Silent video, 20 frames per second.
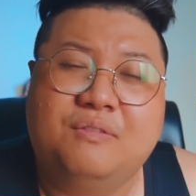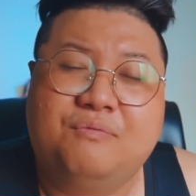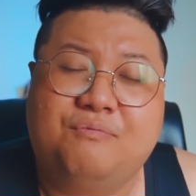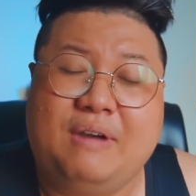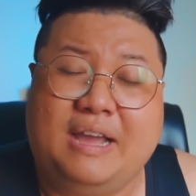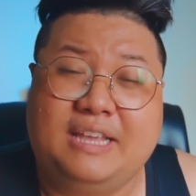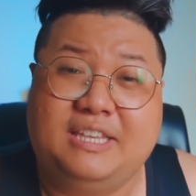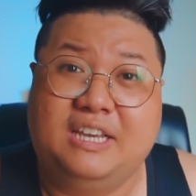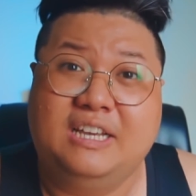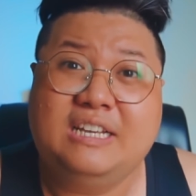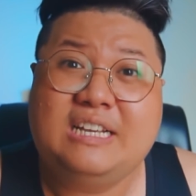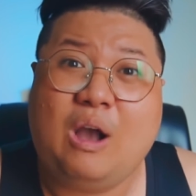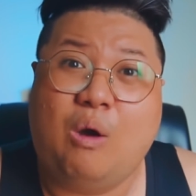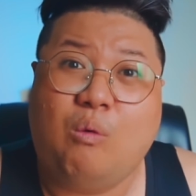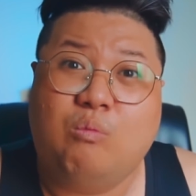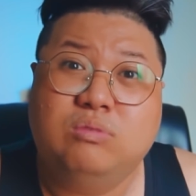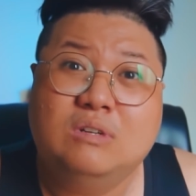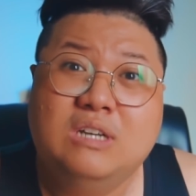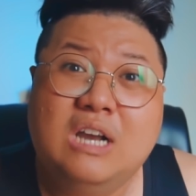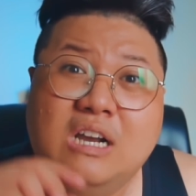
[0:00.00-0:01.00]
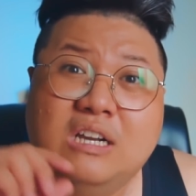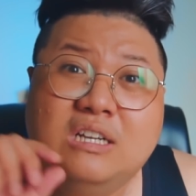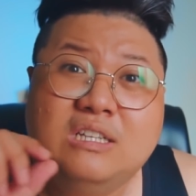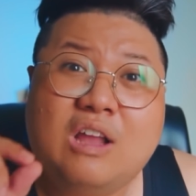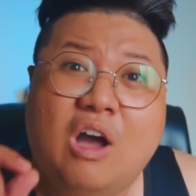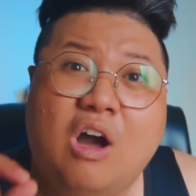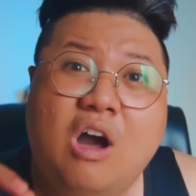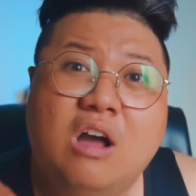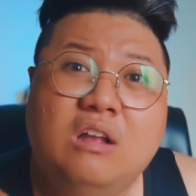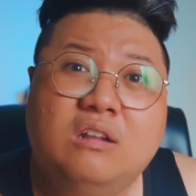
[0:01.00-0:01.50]
và những cọng gân
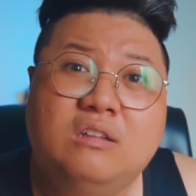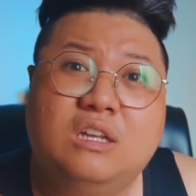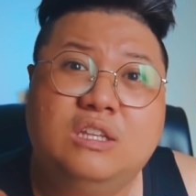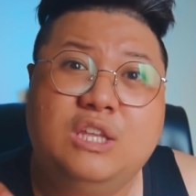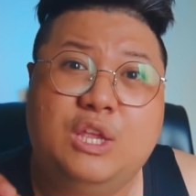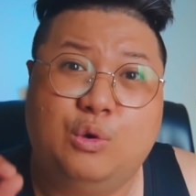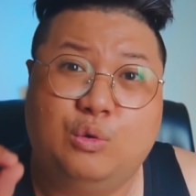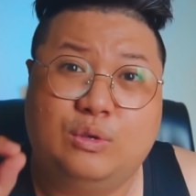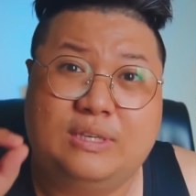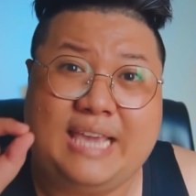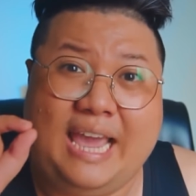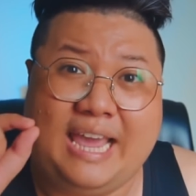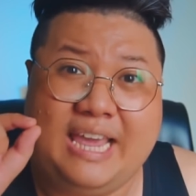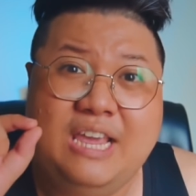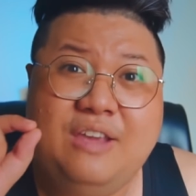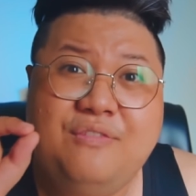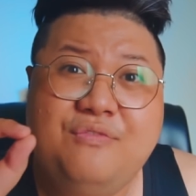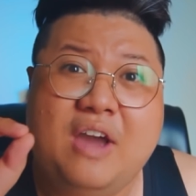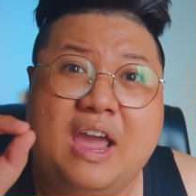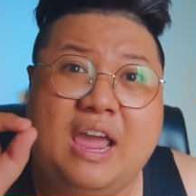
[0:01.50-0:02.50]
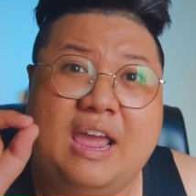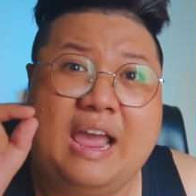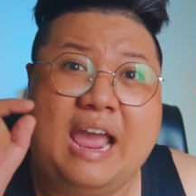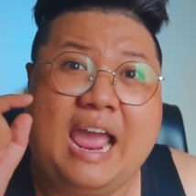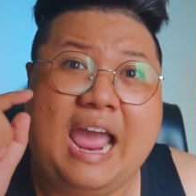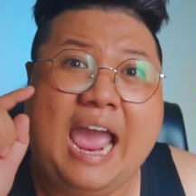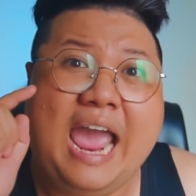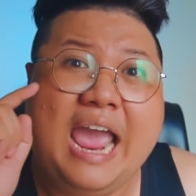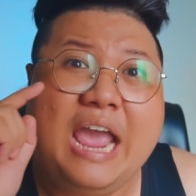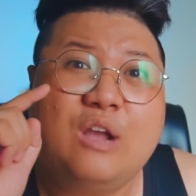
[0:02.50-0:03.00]
đó nó đều chảy về
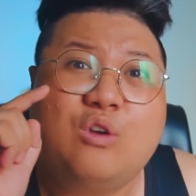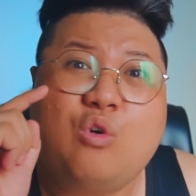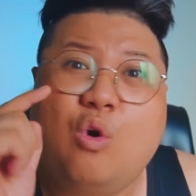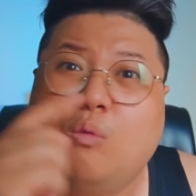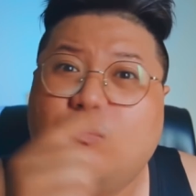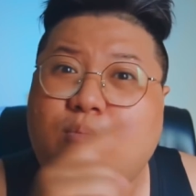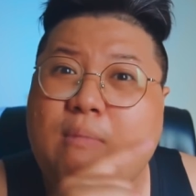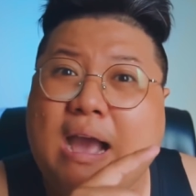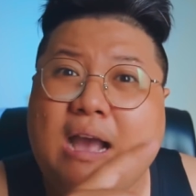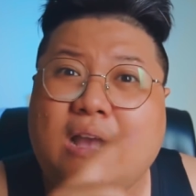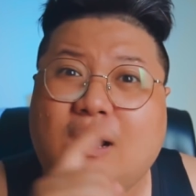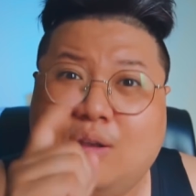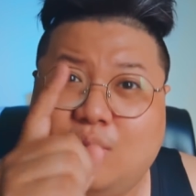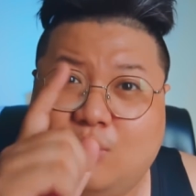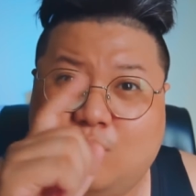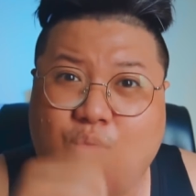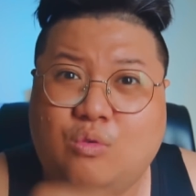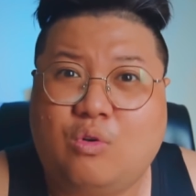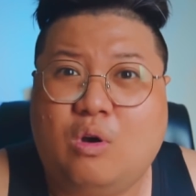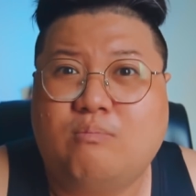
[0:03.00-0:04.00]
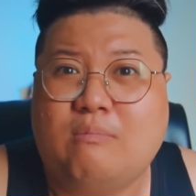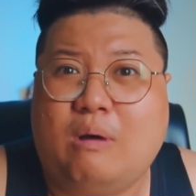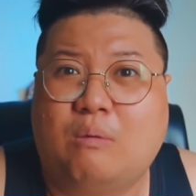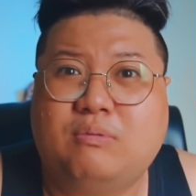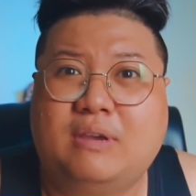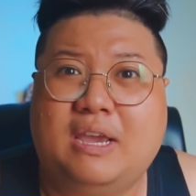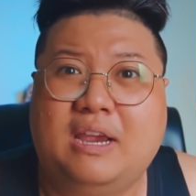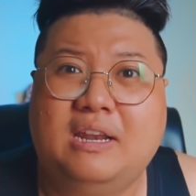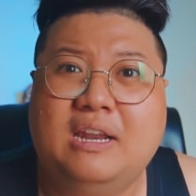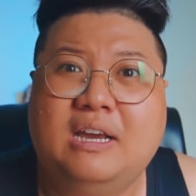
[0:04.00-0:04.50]
hai con mắt của con mọc
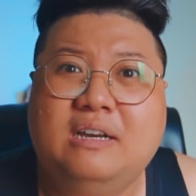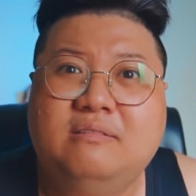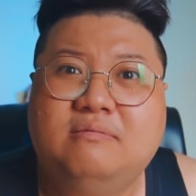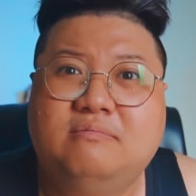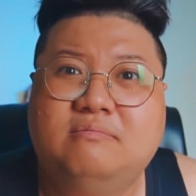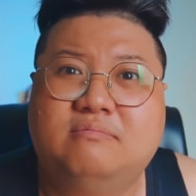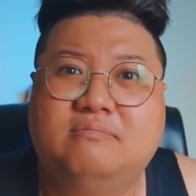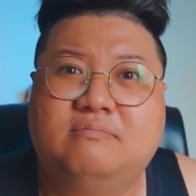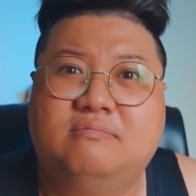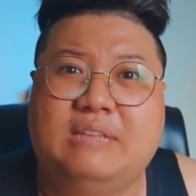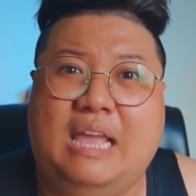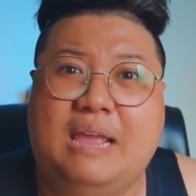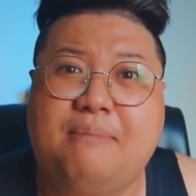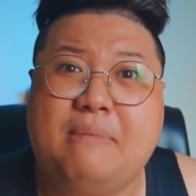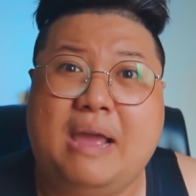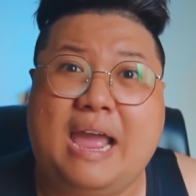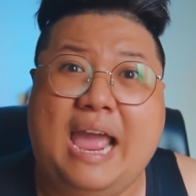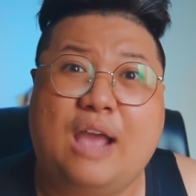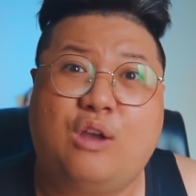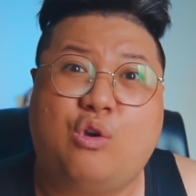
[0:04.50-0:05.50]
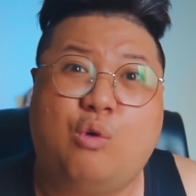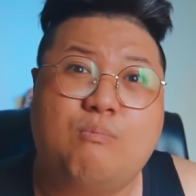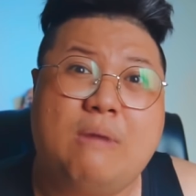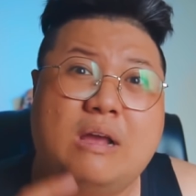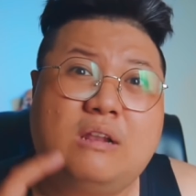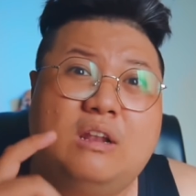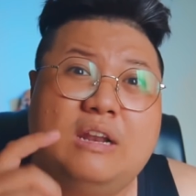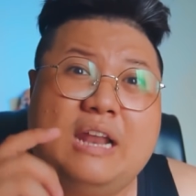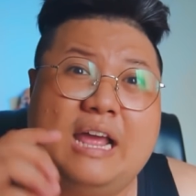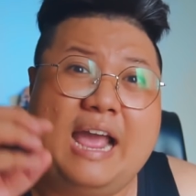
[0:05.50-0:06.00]
kỳ lân để mà hai con
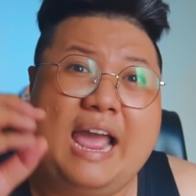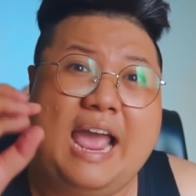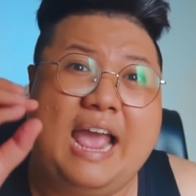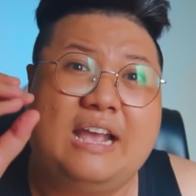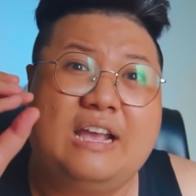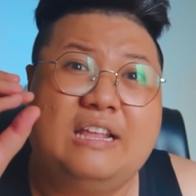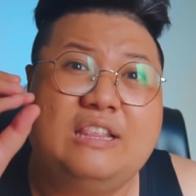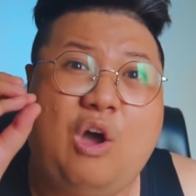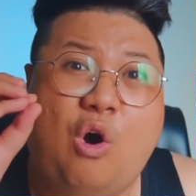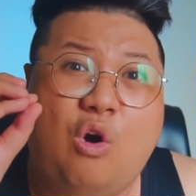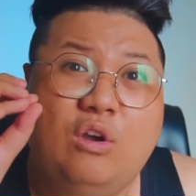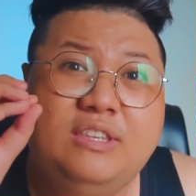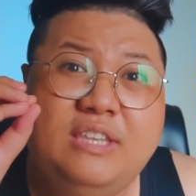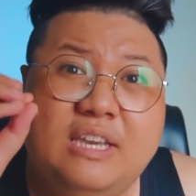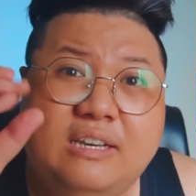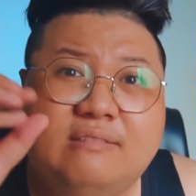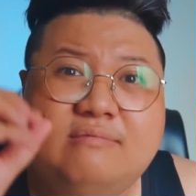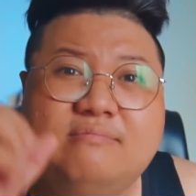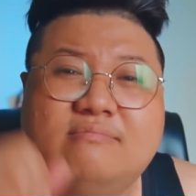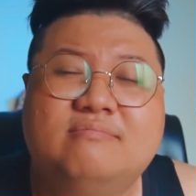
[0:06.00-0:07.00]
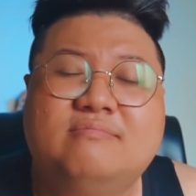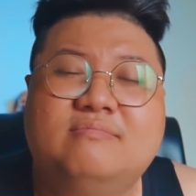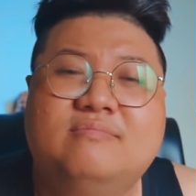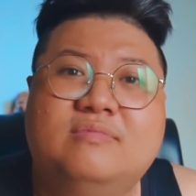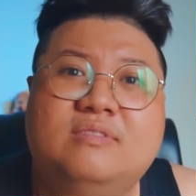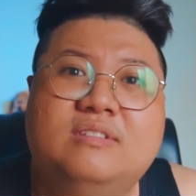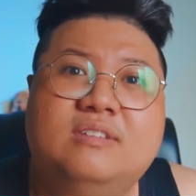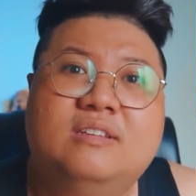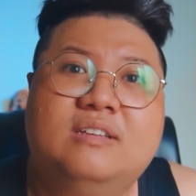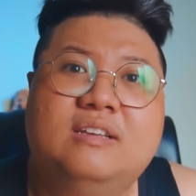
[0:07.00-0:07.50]
mắt đó là hai cái đỏ nhất
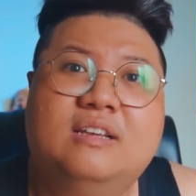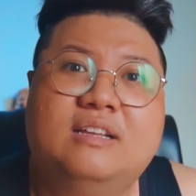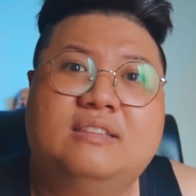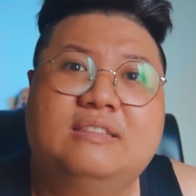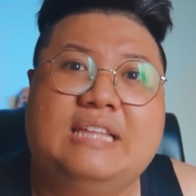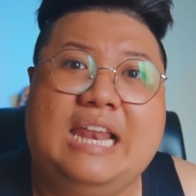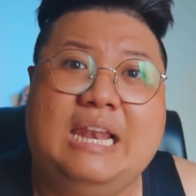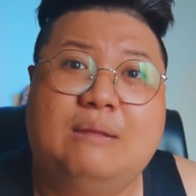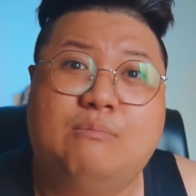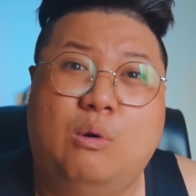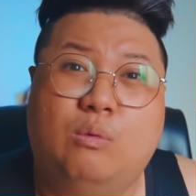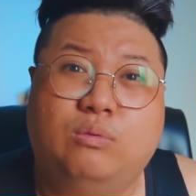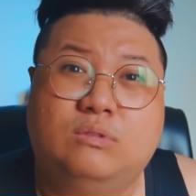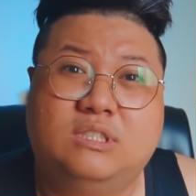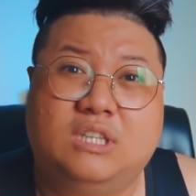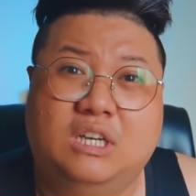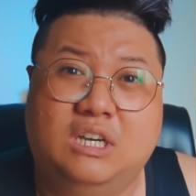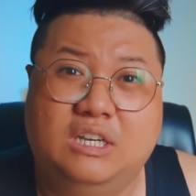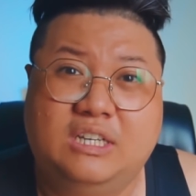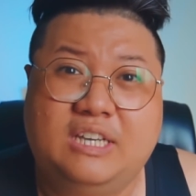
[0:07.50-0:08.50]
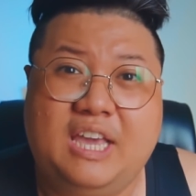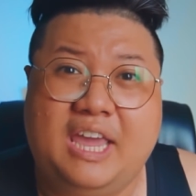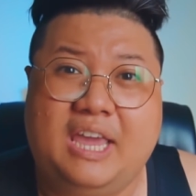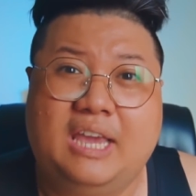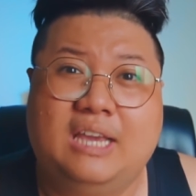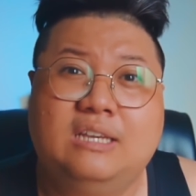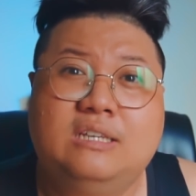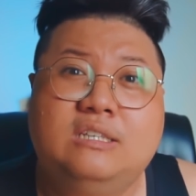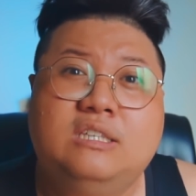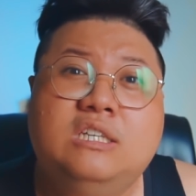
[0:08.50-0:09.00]
đây là một sự
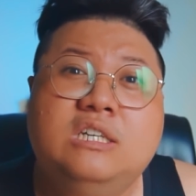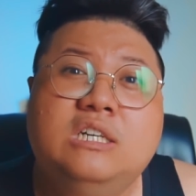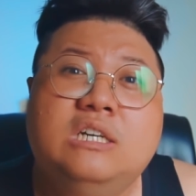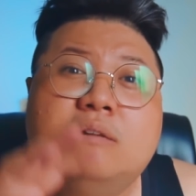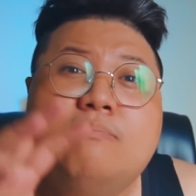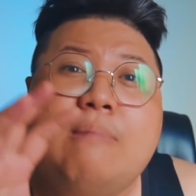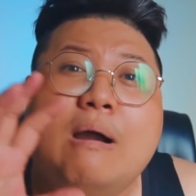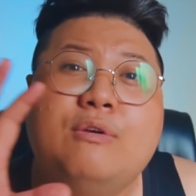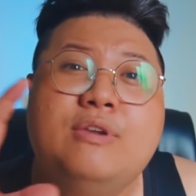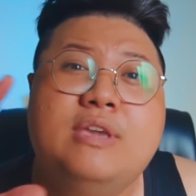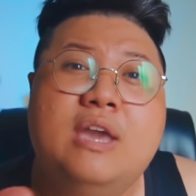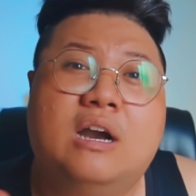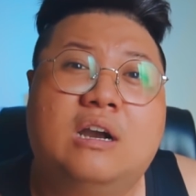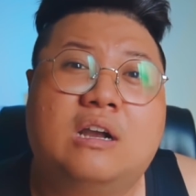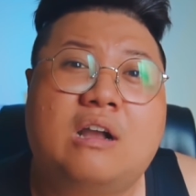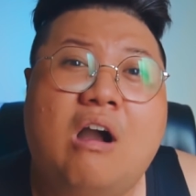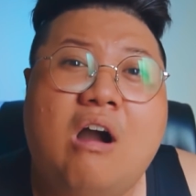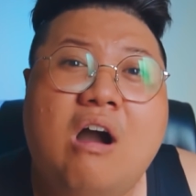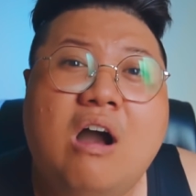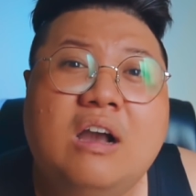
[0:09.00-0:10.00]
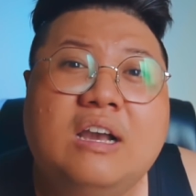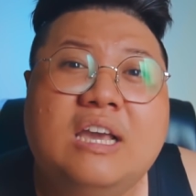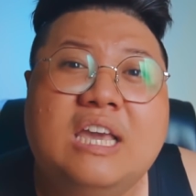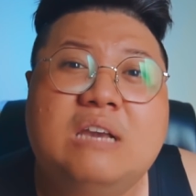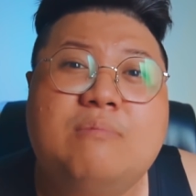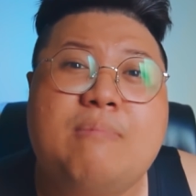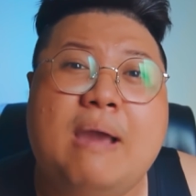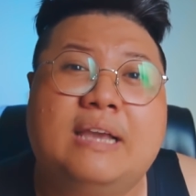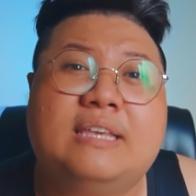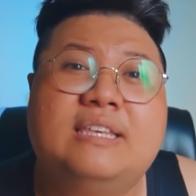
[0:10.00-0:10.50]
kiện chưa bao giờ có
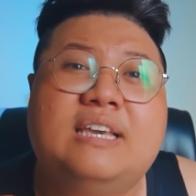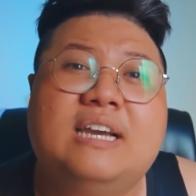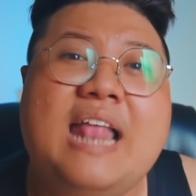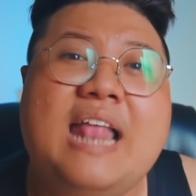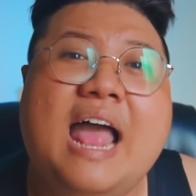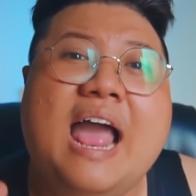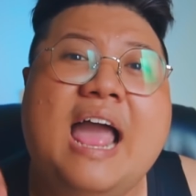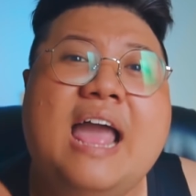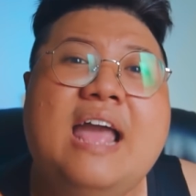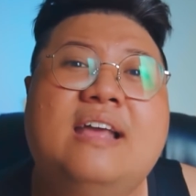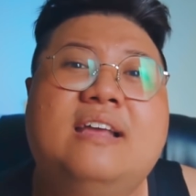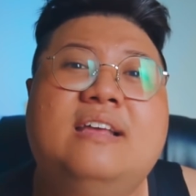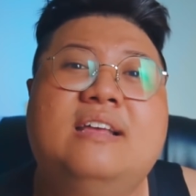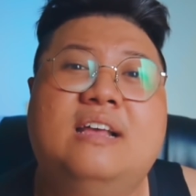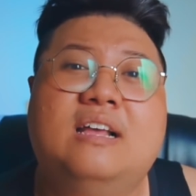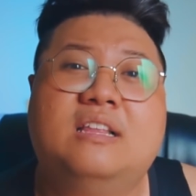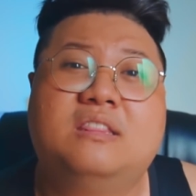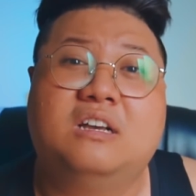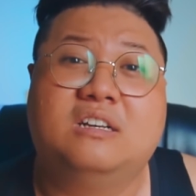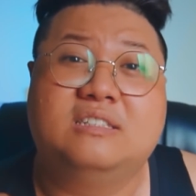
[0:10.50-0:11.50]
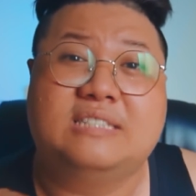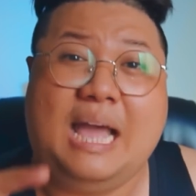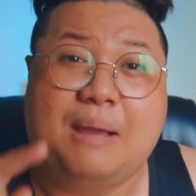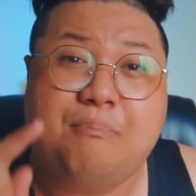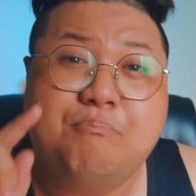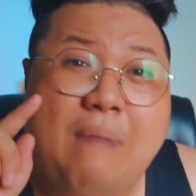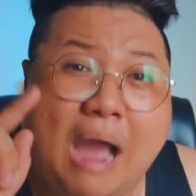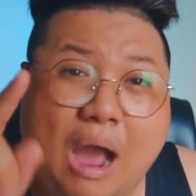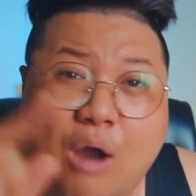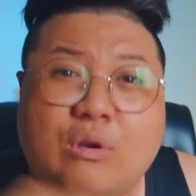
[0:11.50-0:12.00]
khi bạn đá từng
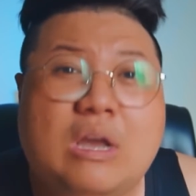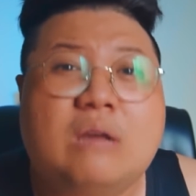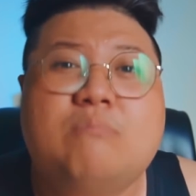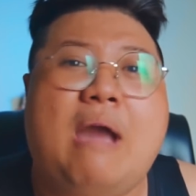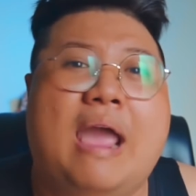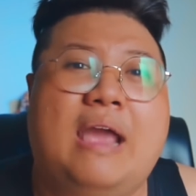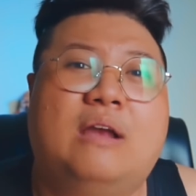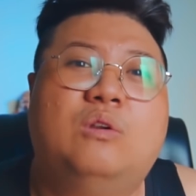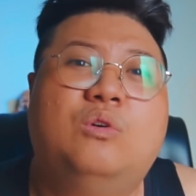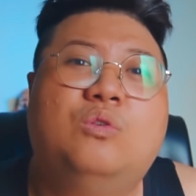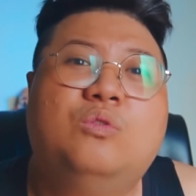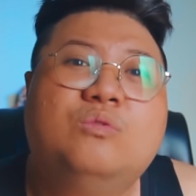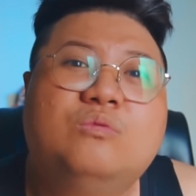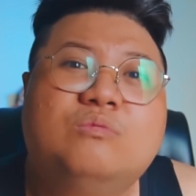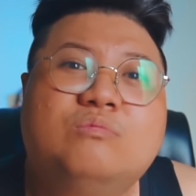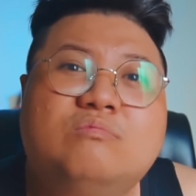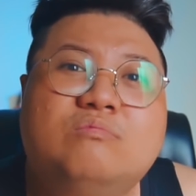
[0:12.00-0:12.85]
đảm bảo các bạn luôn